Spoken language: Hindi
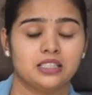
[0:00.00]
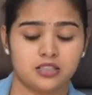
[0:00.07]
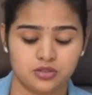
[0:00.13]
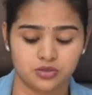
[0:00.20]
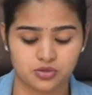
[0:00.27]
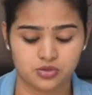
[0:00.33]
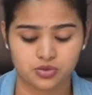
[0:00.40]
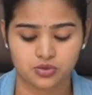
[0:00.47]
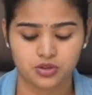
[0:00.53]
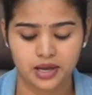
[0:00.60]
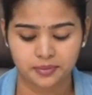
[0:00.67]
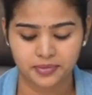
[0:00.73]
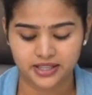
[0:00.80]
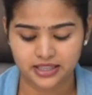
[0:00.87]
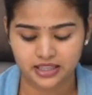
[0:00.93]
करें दोस्तों तो
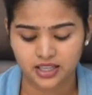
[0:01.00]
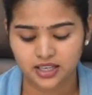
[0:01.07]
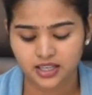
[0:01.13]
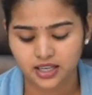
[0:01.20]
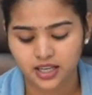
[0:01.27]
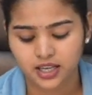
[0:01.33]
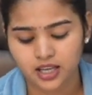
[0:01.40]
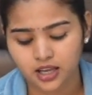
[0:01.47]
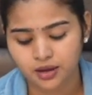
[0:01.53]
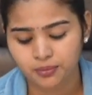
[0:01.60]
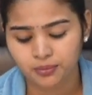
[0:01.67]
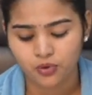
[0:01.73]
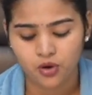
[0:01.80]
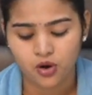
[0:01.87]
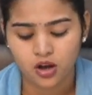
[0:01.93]
आप ये देख रहे हैं
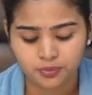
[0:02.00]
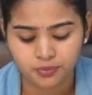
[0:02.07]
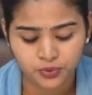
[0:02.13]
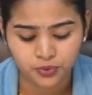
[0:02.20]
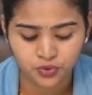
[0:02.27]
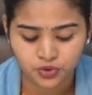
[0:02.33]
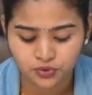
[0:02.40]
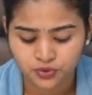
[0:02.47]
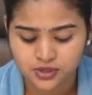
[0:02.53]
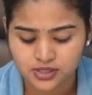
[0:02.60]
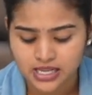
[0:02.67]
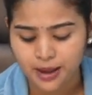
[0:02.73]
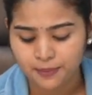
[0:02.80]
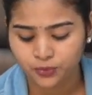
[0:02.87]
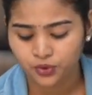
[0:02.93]
बहुत ब्यूटीफुल
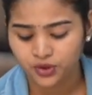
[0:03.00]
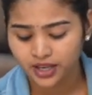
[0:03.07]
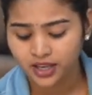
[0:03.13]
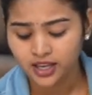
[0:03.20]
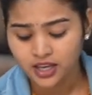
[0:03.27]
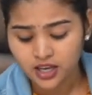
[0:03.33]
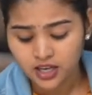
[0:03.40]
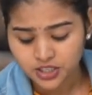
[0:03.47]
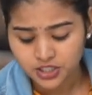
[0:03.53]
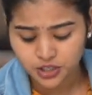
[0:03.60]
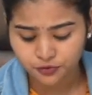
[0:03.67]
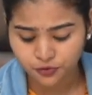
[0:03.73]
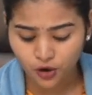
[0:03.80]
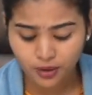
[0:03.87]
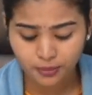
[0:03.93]
सा आपको ये
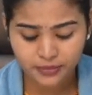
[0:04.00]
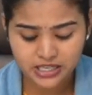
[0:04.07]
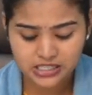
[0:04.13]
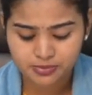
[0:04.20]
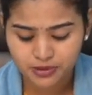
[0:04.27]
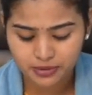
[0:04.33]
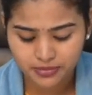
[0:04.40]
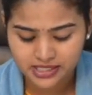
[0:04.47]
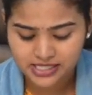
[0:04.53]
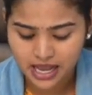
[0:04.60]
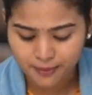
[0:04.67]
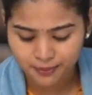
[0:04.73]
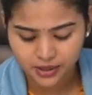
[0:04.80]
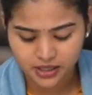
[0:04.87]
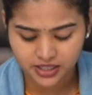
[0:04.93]
शिपॉन बेस पर मैं
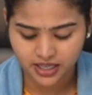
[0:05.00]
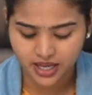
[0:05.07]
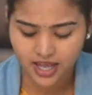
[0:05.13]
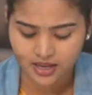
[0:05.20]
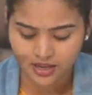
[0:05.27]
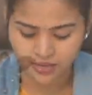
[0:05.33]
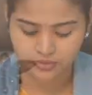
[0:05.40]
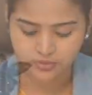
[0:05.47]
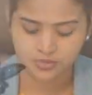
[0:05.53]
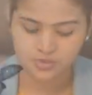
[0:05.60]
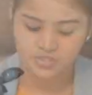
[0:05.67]
सैम्पल दिखा रही हूँ